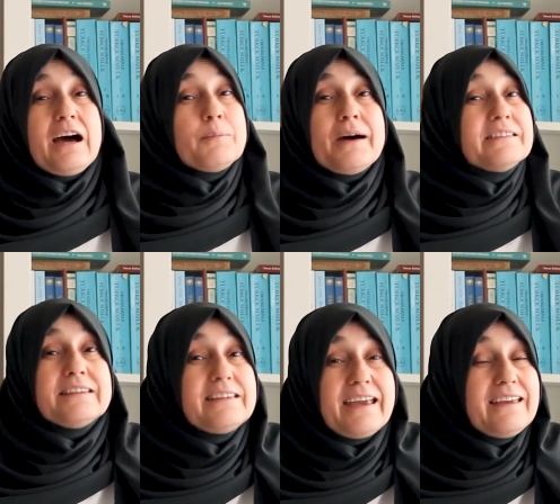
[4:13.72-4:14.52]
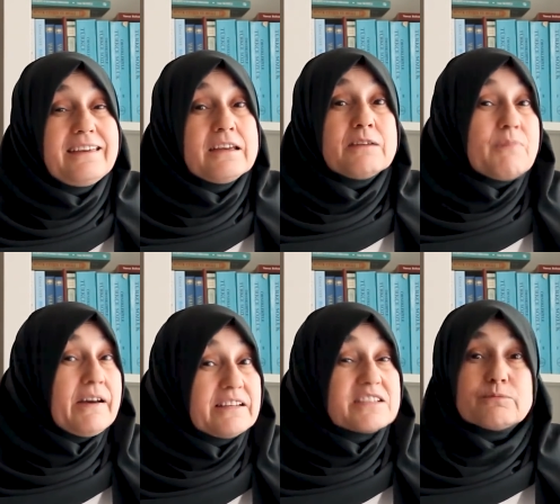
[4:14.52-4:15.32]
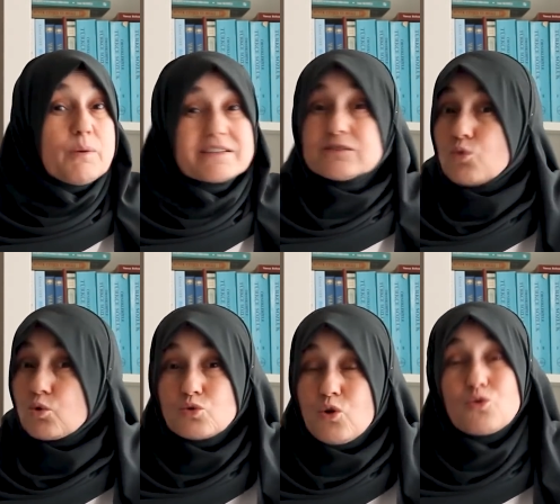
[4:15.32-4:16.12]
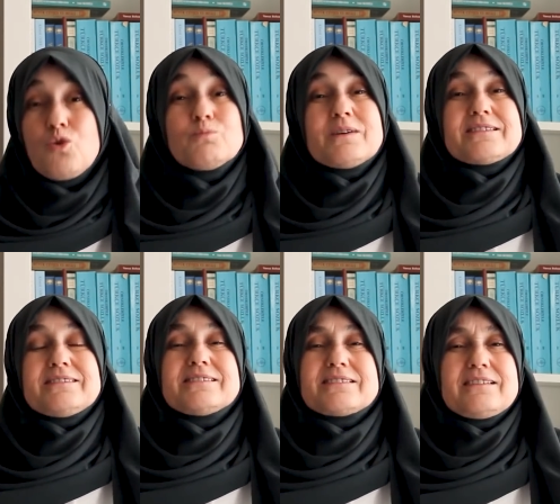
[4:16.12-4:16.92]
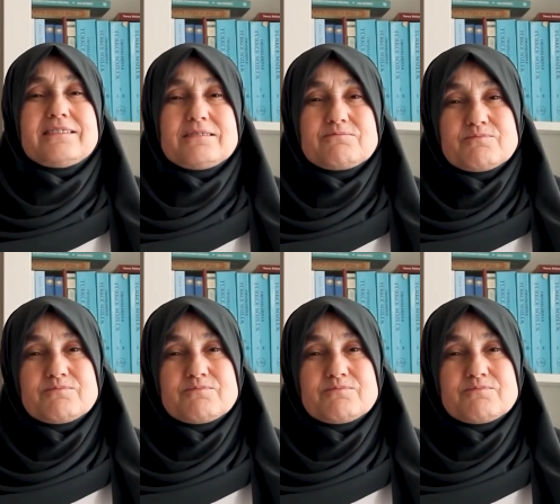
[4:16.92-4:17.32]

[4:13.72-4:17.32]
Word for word: Ama niye? Annesi babası doktor olmasını istedi.